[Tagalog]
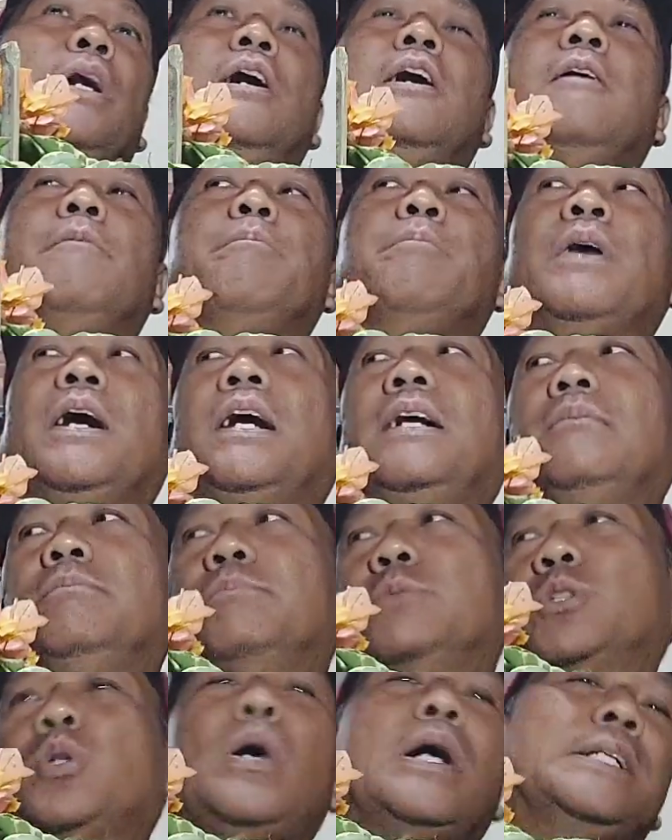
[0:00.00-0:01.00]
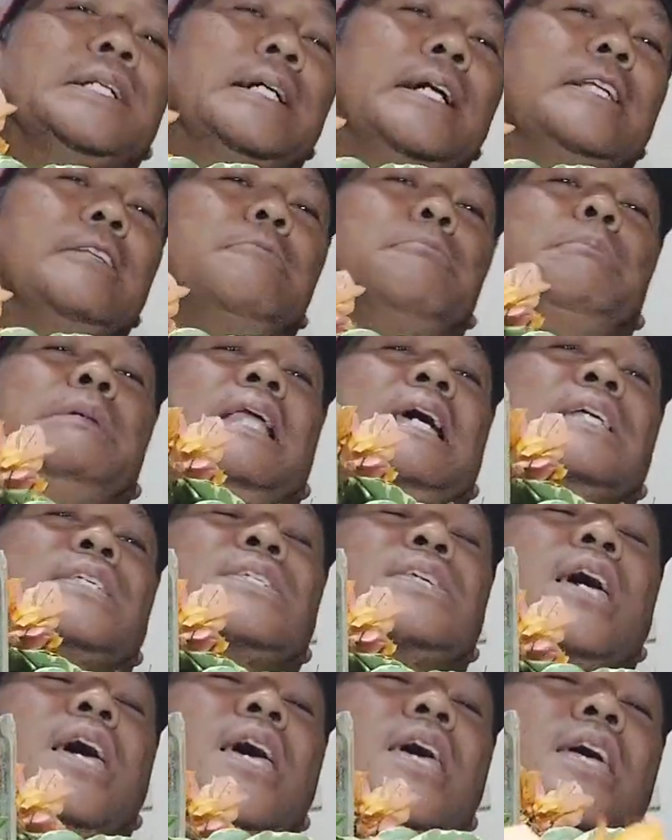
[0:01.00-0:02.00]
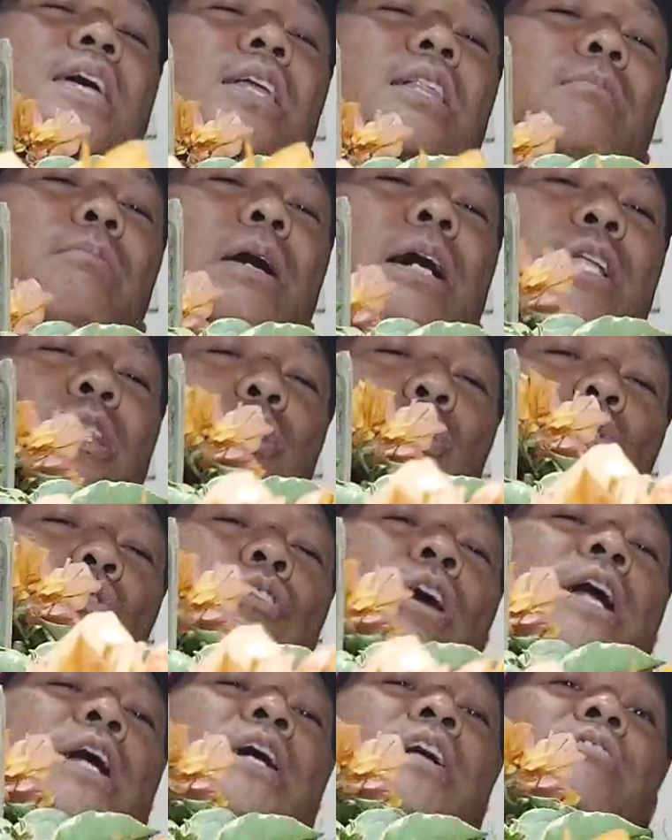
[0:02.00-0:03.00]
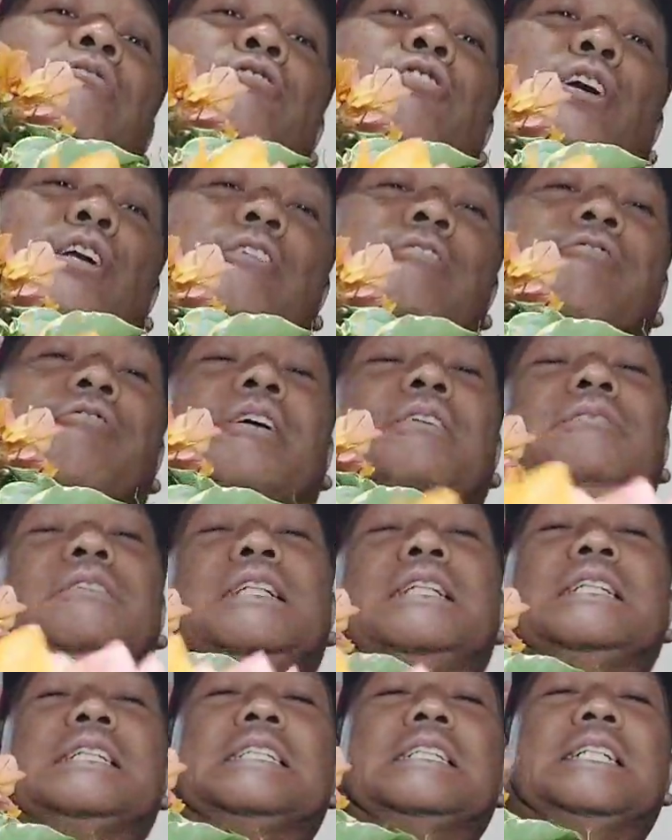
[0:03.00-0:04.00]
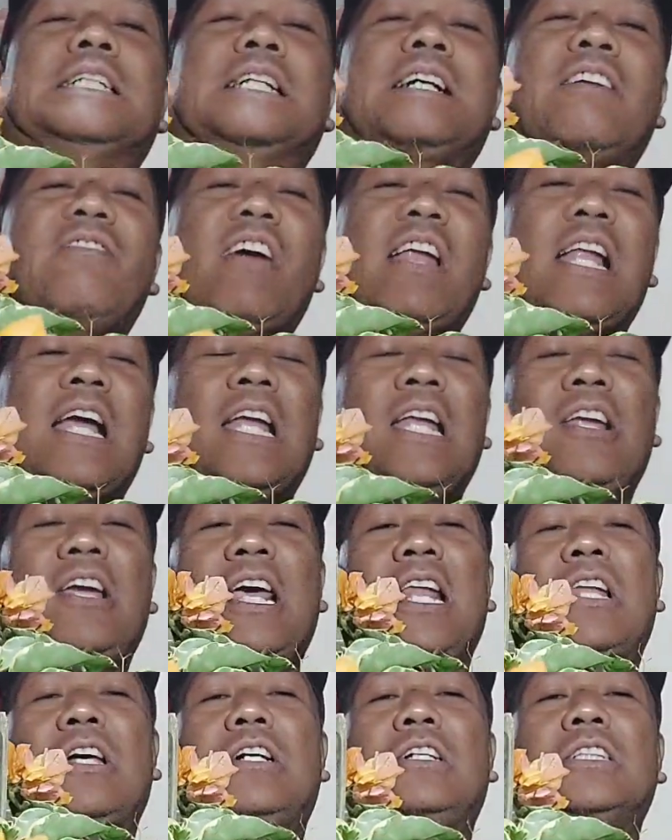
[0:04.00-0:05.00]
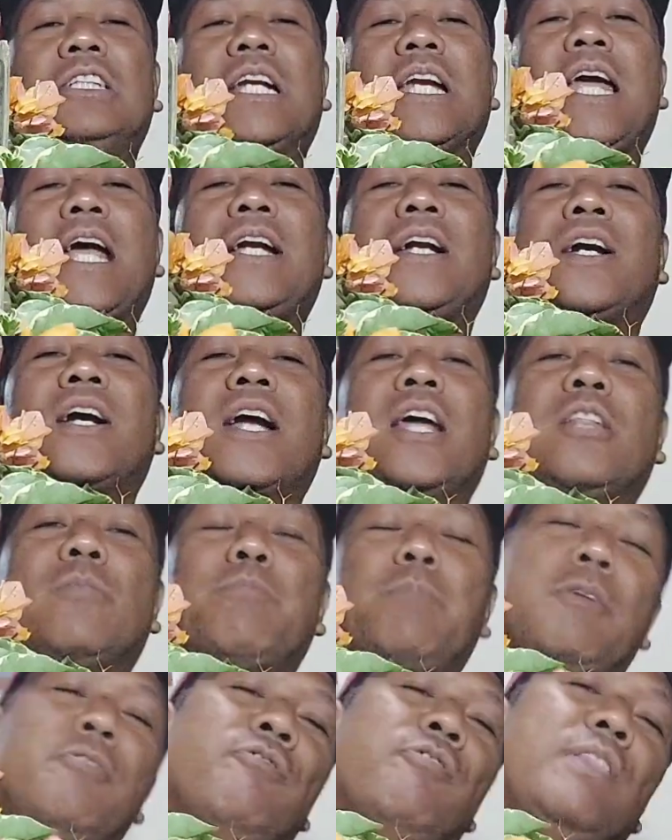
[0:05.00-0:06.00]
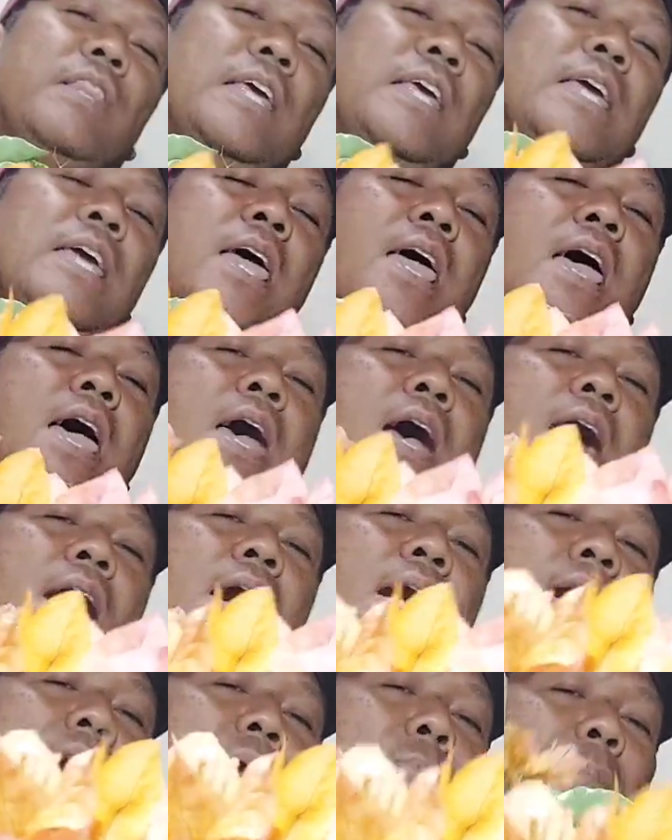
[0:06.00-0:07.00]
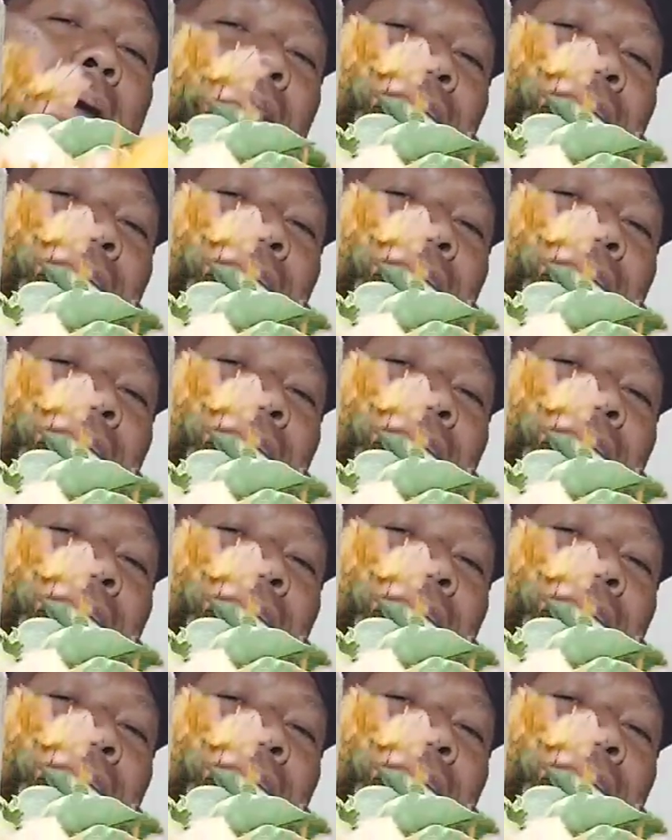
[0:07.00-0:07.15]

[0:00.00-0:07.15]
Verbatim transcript: fee of um, 200 plus mga 245 ganun. Ah, camellia yellow 350, uh, ah,